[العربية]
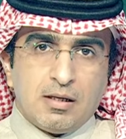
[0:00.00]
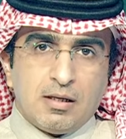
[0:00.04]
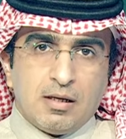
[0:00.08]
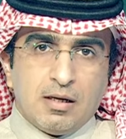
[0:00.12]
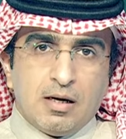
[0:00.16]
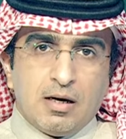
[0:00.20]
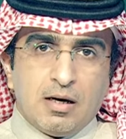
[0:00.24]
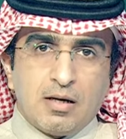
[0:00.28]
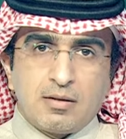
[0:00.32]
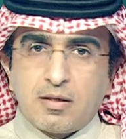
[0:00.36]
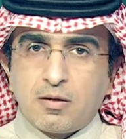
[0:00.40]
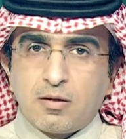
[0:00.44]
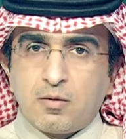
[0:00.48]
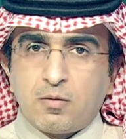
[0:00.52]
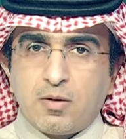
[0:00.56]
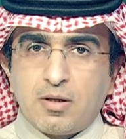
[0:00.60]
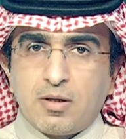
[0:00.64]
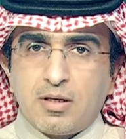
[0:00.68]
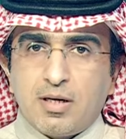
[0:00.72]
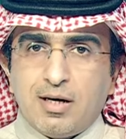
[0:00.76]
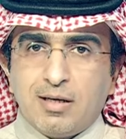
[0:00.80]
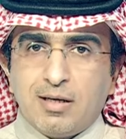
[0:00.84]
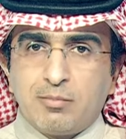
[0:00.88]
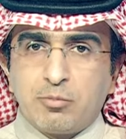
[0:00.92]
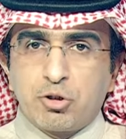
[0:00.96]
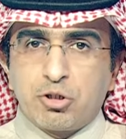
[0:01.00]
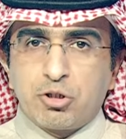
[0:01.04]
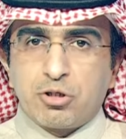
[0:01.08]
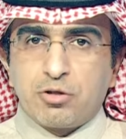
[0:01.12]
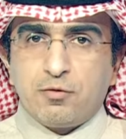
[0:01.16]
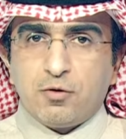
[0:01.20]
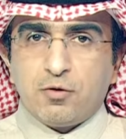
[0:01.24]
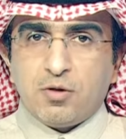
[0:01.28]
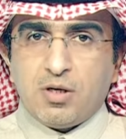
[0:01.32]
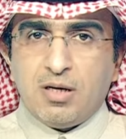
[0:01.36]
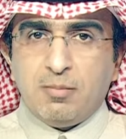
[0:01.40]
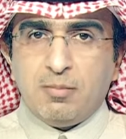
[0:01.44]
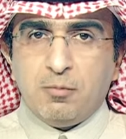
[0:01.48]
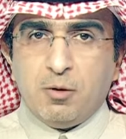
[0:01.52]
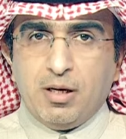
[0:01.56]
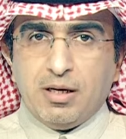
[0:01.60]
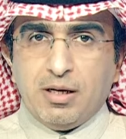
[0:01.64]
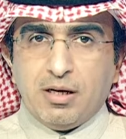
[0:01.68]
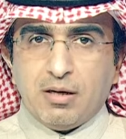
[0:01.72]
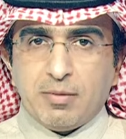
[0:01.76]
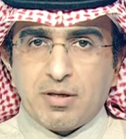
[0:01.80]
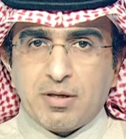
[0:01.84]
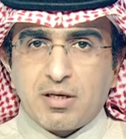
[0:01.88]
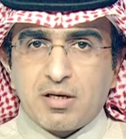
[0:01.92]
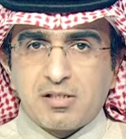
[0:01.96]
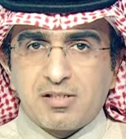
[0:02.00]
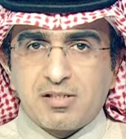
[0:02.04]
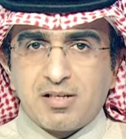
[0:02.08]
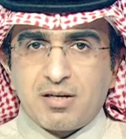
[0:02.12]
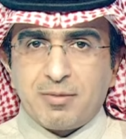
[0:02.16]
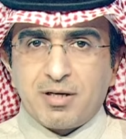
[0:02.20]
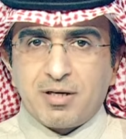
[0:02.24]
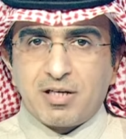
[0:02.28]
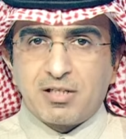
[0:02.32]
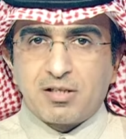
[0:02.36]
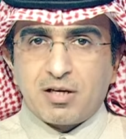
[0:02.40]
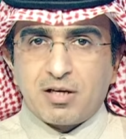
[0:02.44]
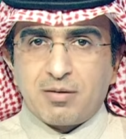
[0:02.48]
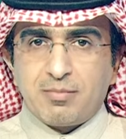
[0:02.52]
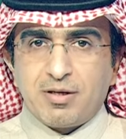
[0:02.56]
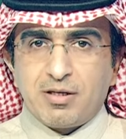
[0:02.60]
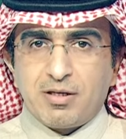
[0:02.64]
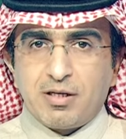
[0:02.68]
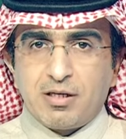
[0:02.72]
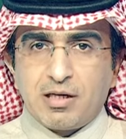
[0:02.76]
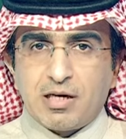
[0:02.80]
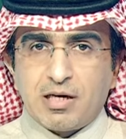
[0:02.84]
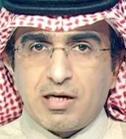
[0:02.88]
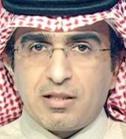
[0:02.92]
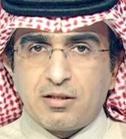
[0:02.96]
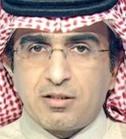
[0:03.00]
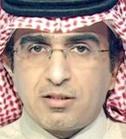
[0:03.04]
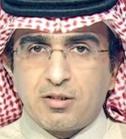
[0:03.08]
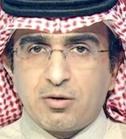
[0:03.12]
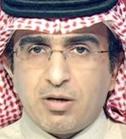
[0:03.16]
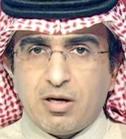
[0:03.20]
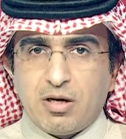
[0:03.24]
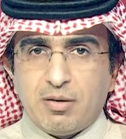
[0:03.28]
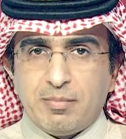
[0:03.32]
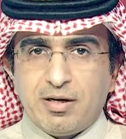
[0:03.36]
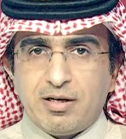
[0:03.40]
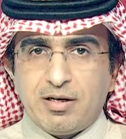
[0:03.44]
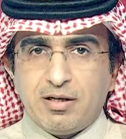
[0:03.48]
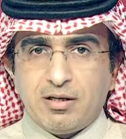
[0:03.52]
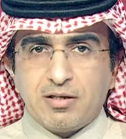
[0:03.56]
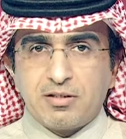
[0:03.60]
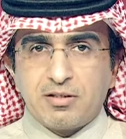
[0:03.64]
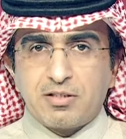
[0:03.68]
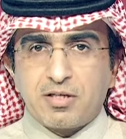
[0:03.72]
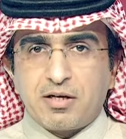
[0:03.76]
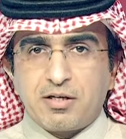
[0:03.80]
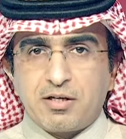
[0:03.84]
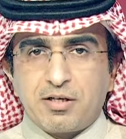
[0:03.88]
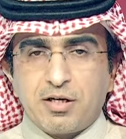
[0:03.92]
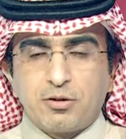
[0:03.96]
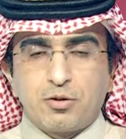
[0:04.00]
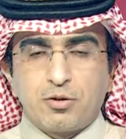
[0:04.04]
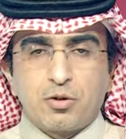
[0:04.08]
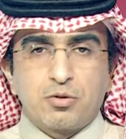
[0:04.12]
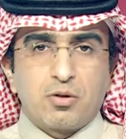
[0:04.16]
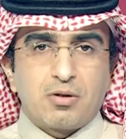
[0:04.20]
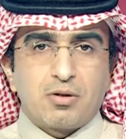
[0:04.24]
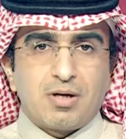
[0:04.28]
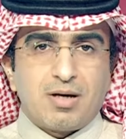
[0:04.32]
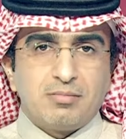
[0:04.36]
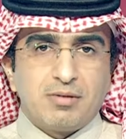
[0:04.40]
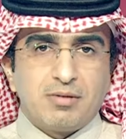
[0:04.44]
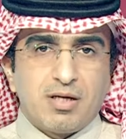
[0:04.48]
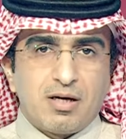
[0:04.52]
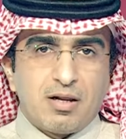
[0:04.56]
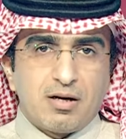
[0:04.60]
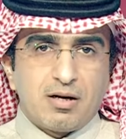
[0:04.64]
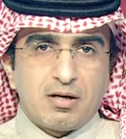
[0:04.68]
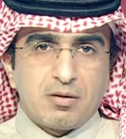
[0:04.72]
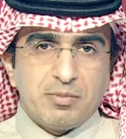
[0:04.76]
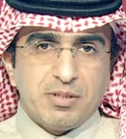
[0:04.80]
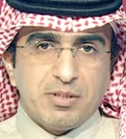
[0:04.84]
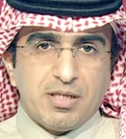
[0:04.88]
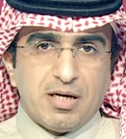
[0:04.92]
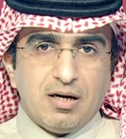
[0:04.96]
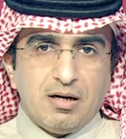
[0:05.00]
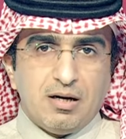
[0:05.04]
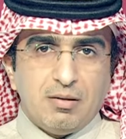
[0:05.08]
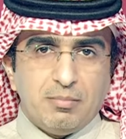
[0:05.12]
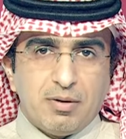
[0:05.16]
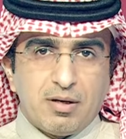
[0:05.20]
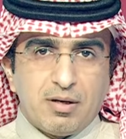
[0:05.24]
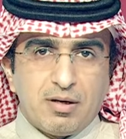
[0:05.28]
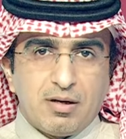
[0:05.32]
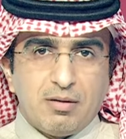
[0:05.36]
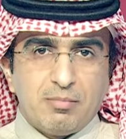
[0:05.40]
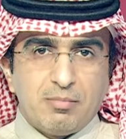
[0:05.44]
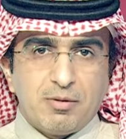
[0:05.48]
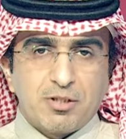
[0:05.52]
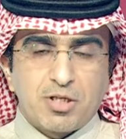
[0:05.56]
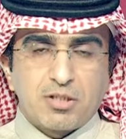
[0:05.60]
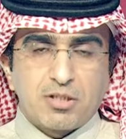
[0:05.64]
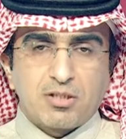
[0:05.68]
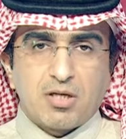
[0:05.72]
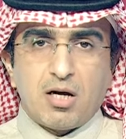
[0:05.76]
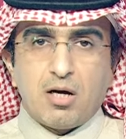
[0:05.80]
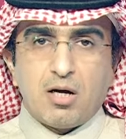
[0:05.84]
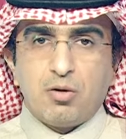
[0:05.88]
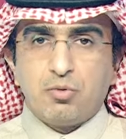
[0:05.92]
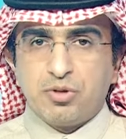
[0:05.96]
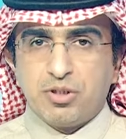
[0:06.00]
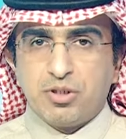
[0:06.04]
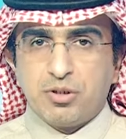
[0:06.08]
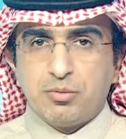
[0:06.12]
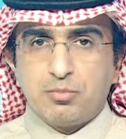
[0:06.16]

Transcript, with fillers: هذا وقع المشرف العام على مركز الملك سلمان للإغاثة والأعمال الإنسانية الدكتور عبد الله الربيعة برنامج تعاون